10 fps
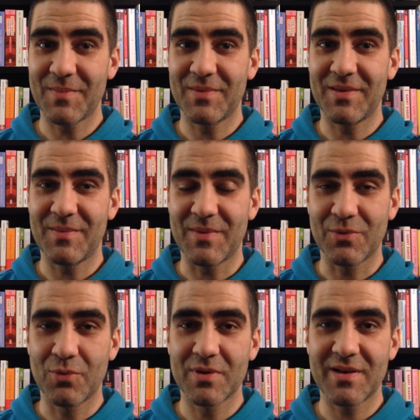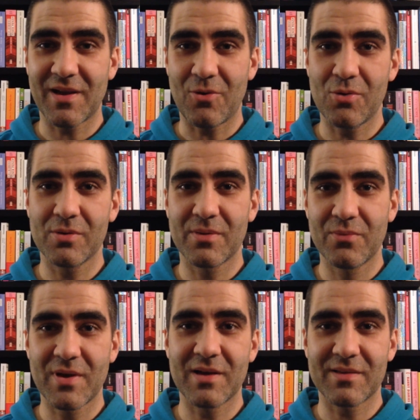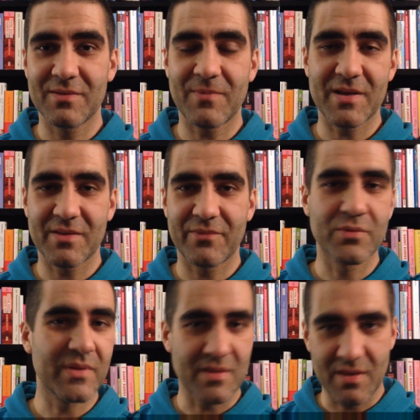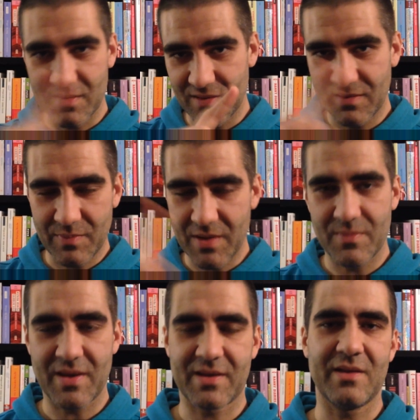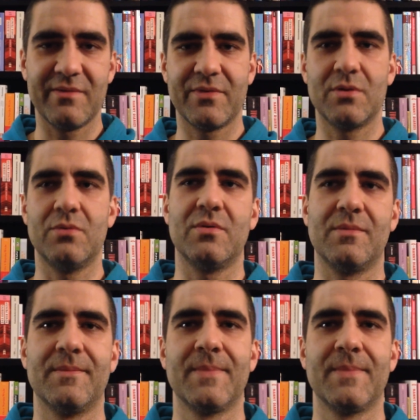Die Methode der Augenzugangshinweise funktioniert nicht beim Erkennen von Lügen.